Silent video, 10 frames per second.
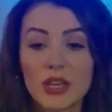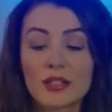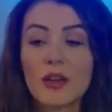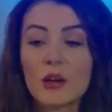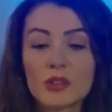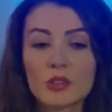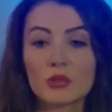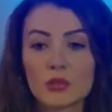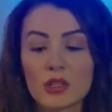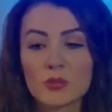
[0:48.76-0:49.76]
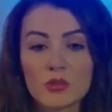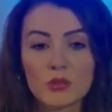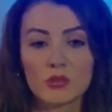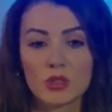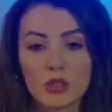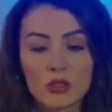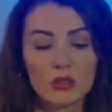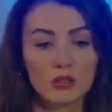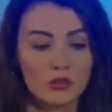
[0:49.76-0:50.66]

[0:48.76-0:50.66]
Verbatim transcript: Ceyda amacına ulaşmış olacak.